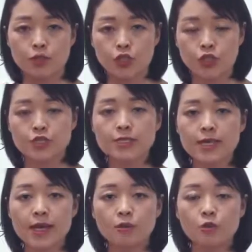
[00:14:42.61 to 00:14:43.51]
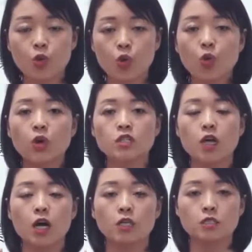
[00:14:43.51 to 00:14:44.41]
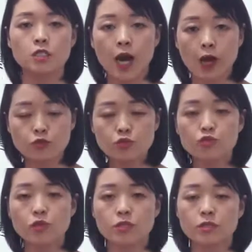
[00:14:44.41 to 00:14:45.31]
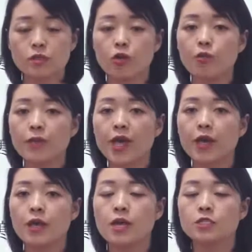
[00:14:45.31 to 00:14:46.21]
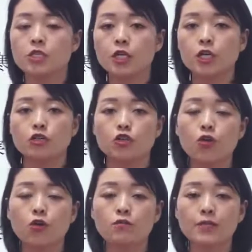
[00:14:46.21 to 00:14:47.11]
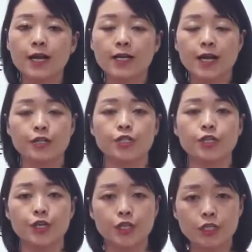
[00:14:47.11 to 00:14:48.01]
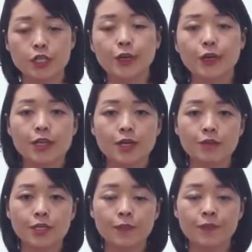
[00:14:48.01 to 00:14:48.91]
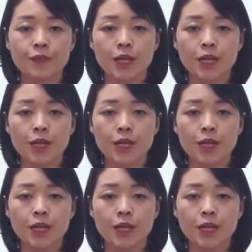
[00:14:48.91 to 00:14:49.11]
时间或者场所的词后面，这个 no naka 是可以省略掉的。